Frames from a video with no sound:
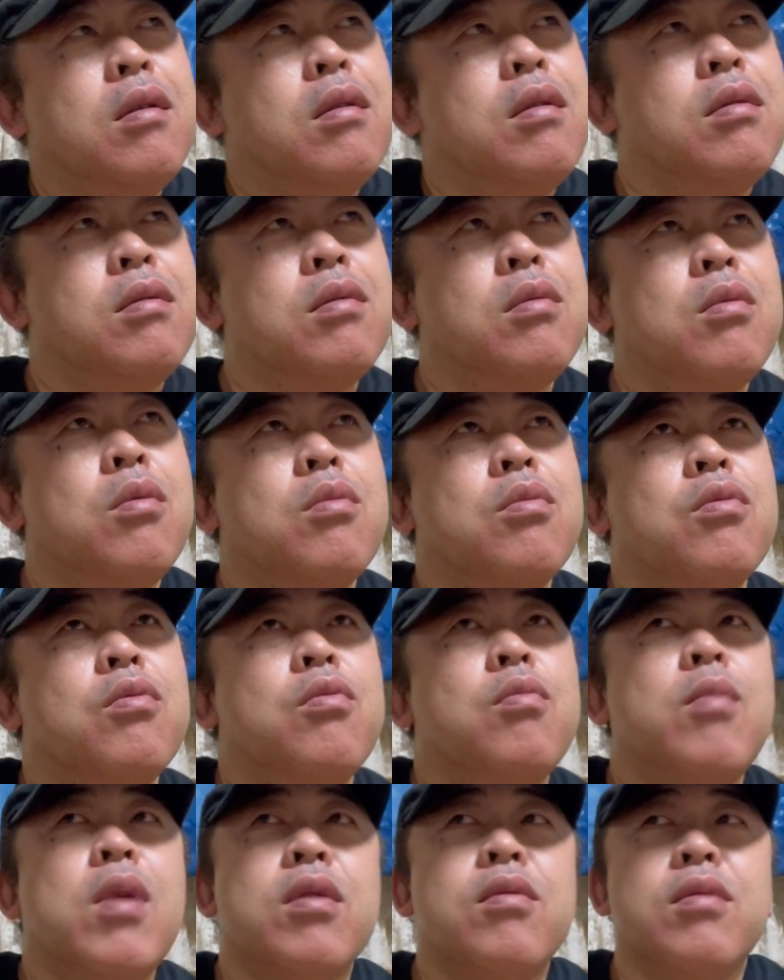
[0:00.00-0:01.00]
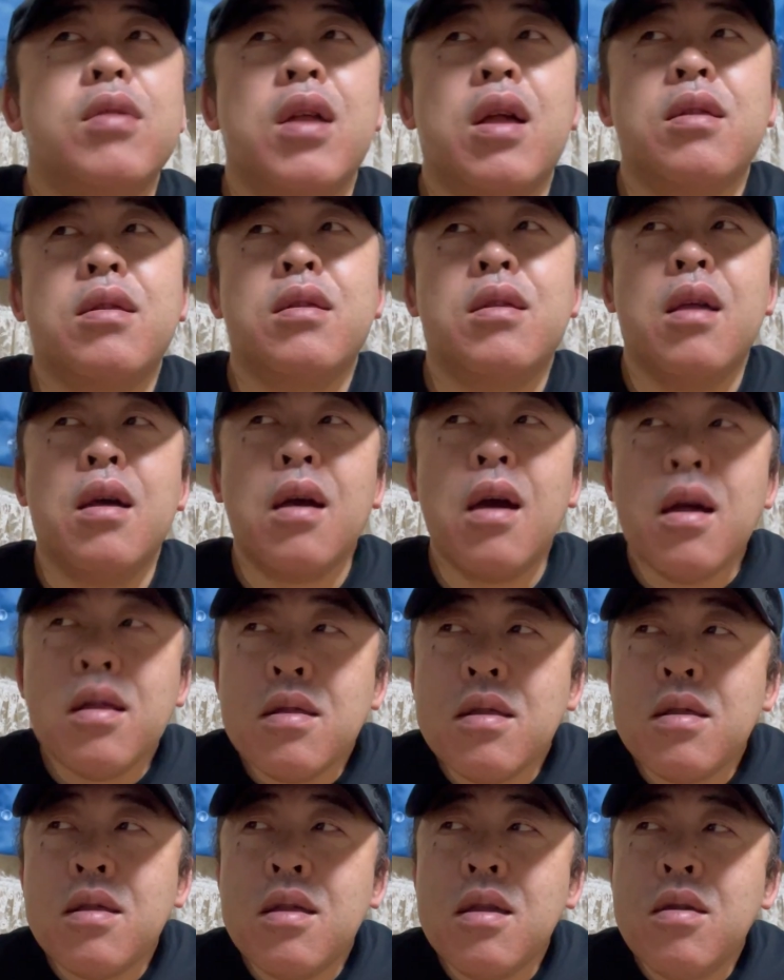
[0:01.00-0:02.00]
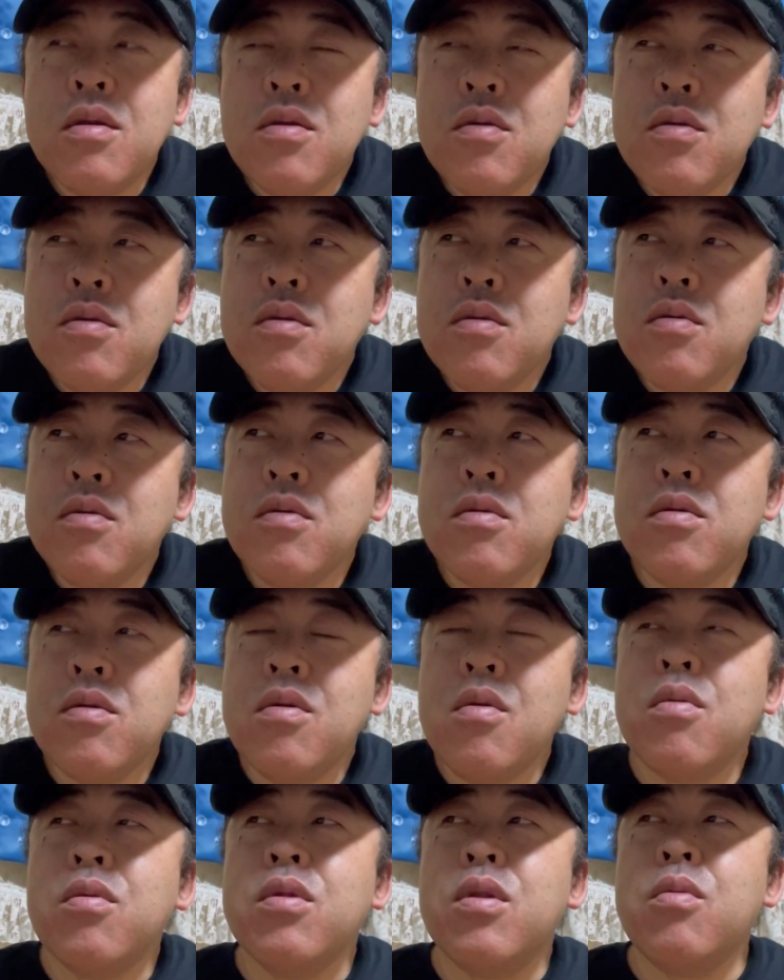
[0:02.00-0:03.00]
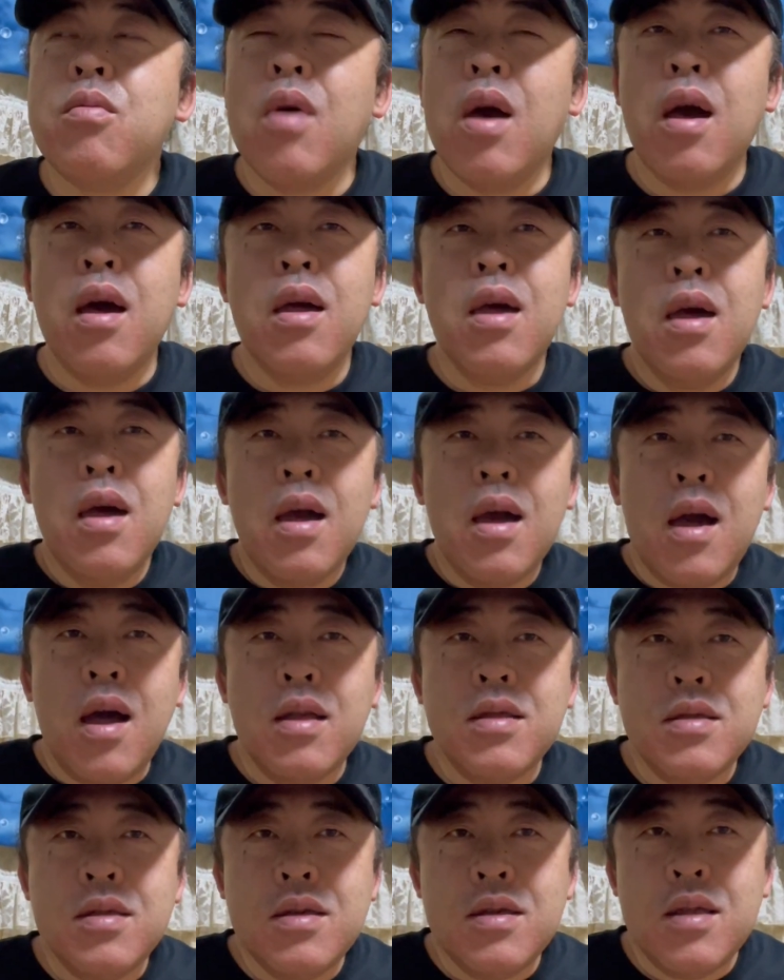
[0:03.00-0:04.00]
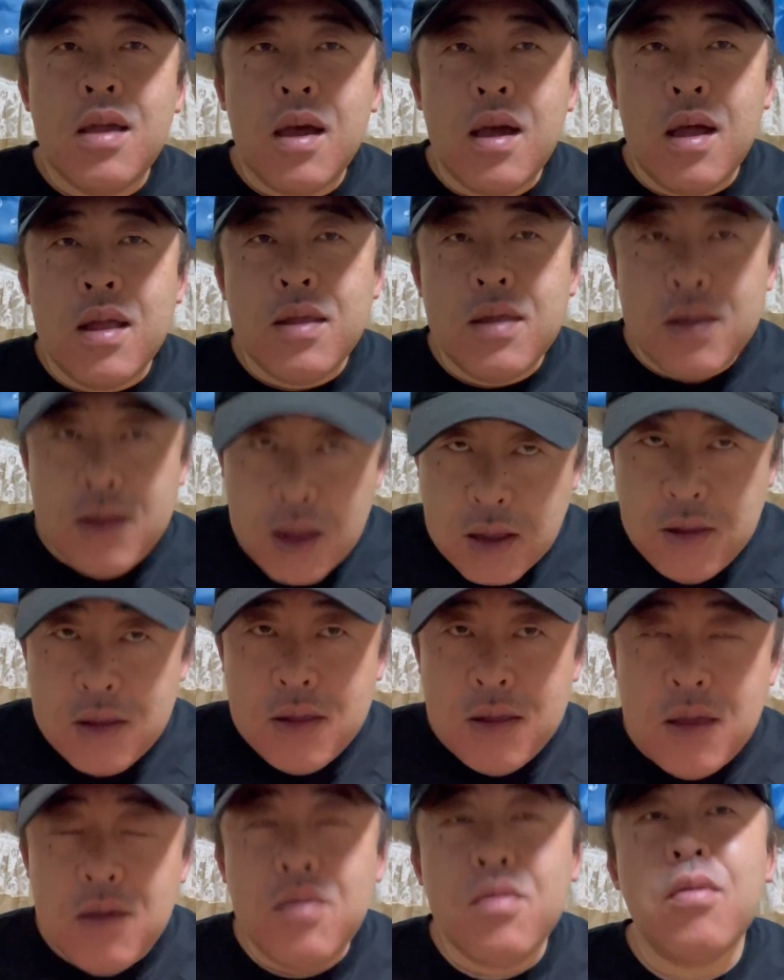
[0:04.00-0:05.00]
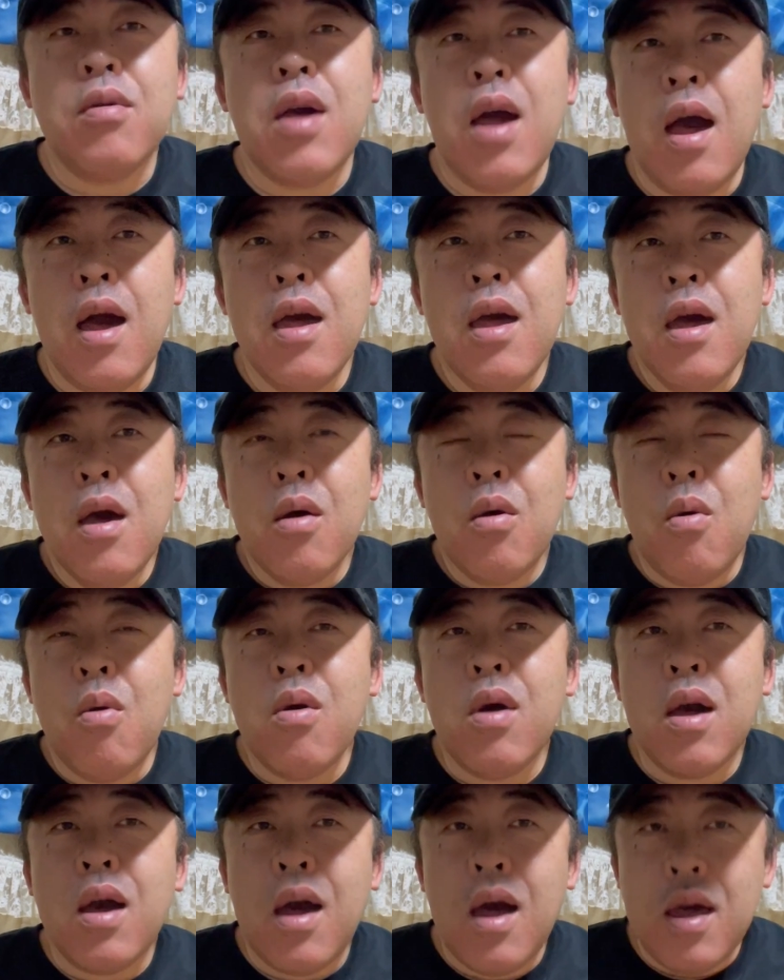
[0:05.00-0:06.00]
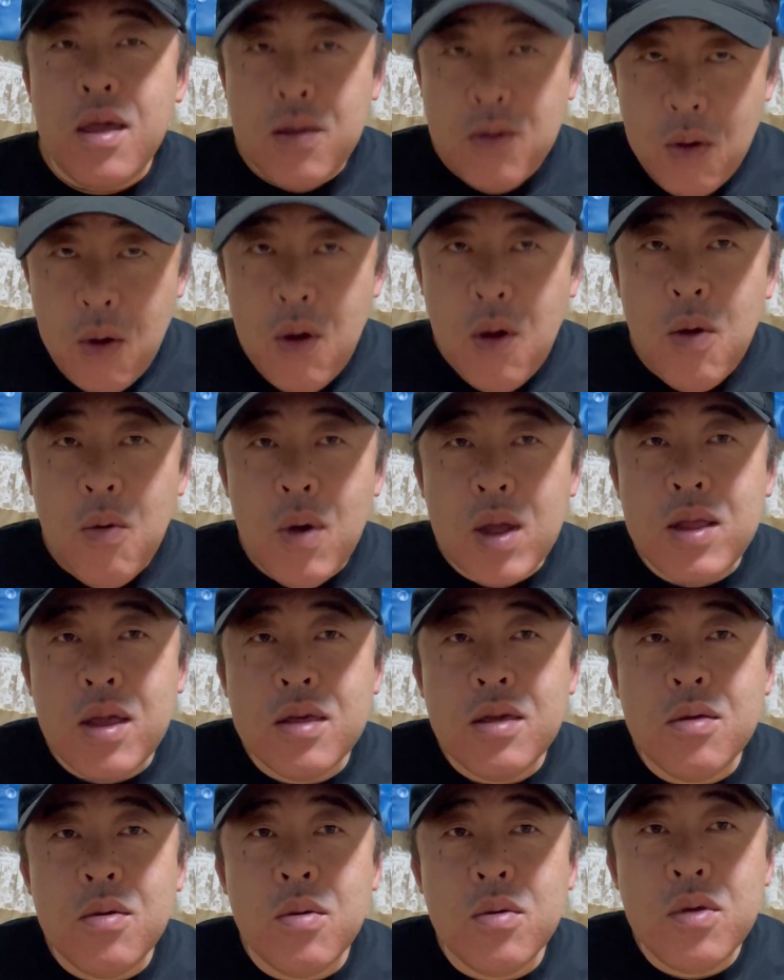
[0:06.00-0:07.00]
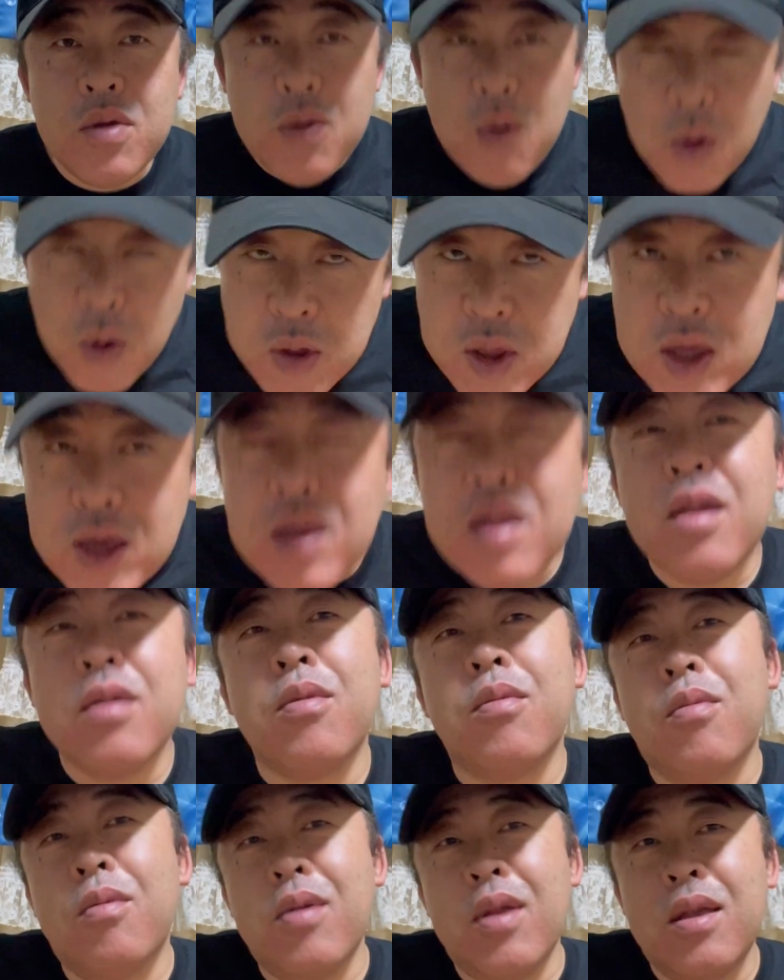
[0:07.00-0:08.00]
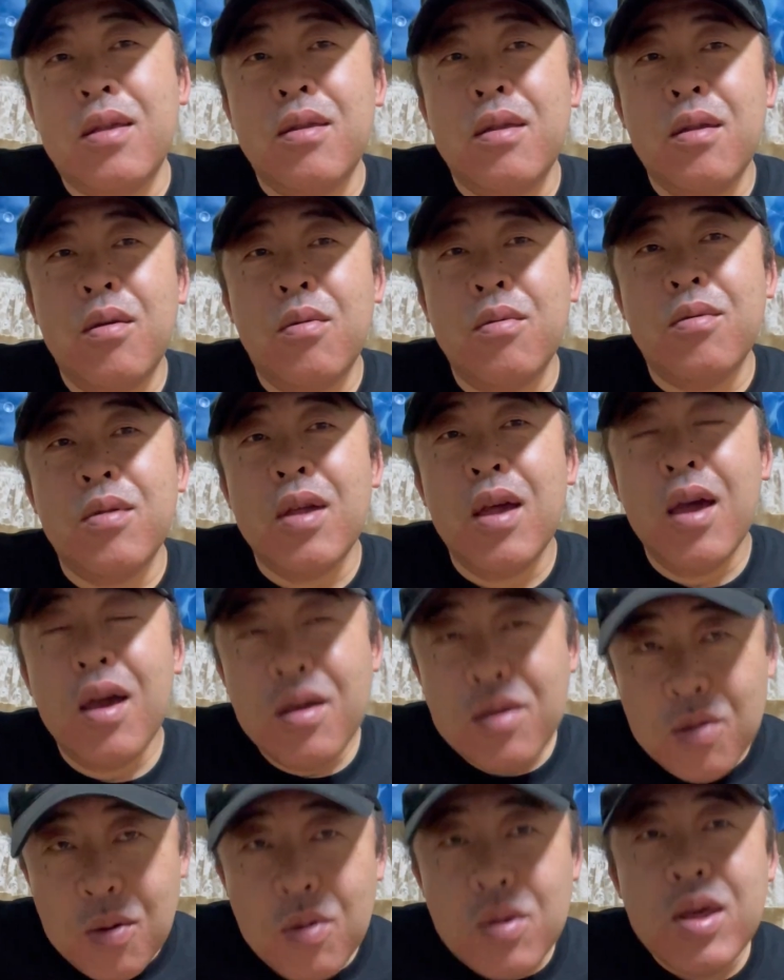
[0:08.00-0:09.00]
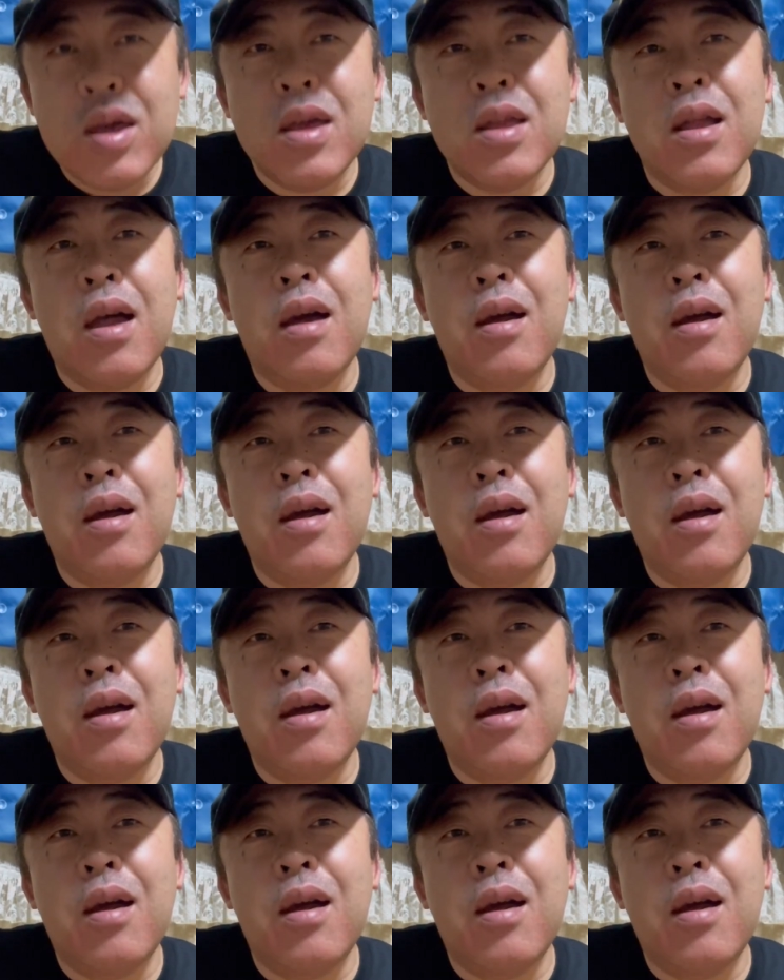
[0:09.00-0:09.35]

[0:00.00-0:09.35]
すごく上手くなったかっていうようには感じなかったっていうのが今回の私の正直なところです。本当に正直な。